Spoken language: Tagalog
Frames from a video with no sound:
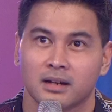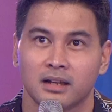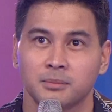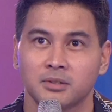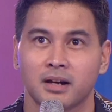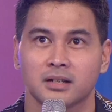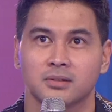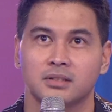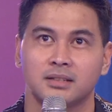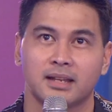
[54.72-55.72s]
alam mo,
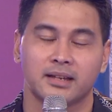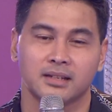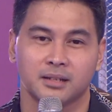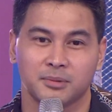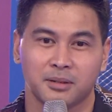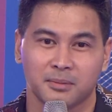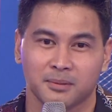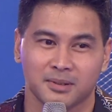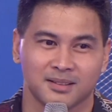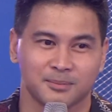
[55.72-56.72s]
actually, lagi kami ni
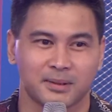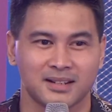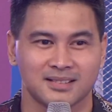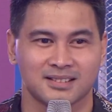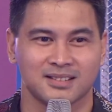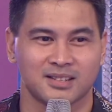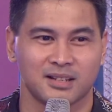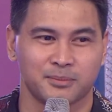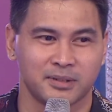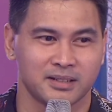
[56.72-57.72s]
Meme, parang
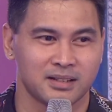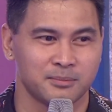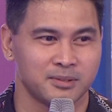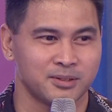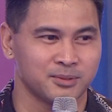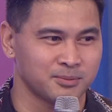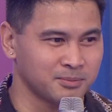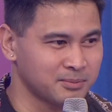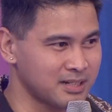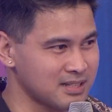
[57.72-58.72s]
sineselebrate namin yung
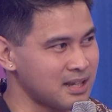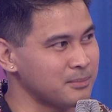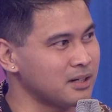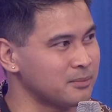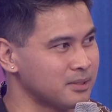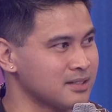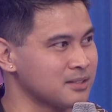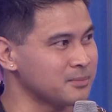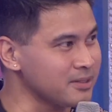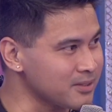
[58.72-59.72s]
magkasama kami as a
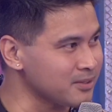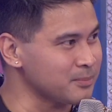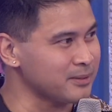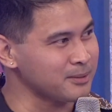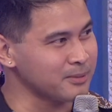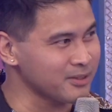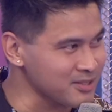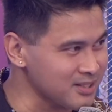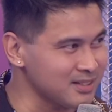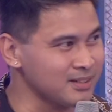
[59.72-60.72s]
mother, parang
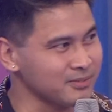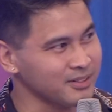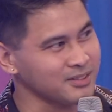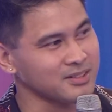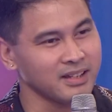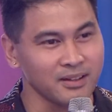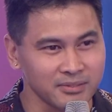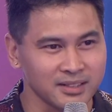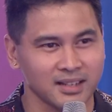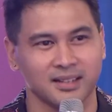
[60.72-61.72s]
Mother's Day, Father's Day,
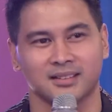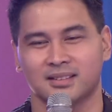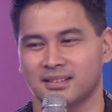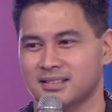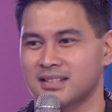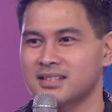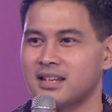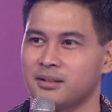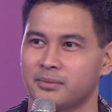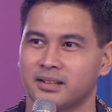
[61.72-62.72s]
every day,
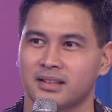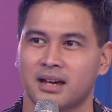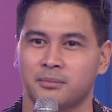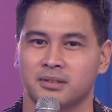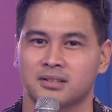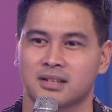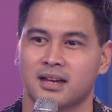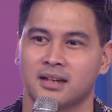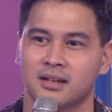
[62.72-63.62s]
sineselebrate Aww. namin siya.